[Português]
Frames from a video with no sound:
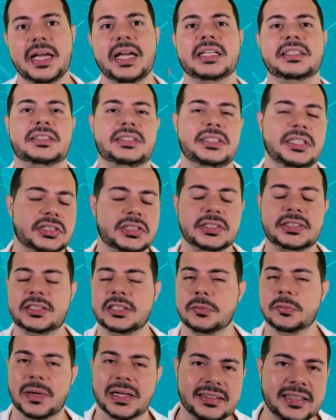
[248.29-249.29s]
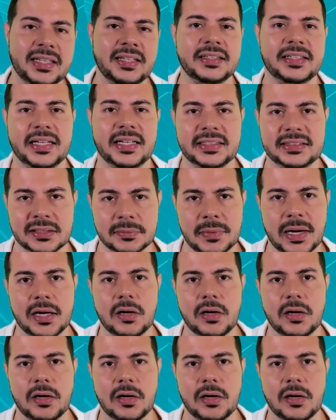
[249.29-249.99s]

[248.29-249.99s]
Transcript: existe sim uma tendência